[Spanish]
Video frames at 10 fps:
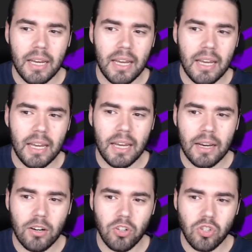Eh,
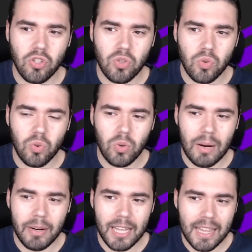con su
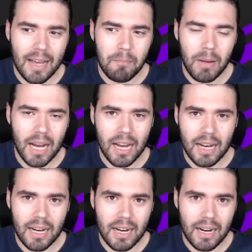habilidad
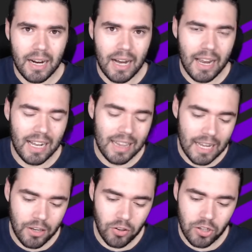baja el
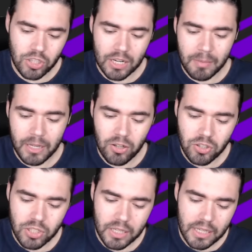daño de los
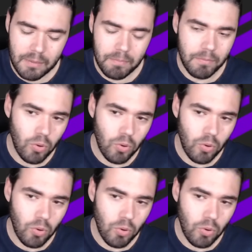enemigos y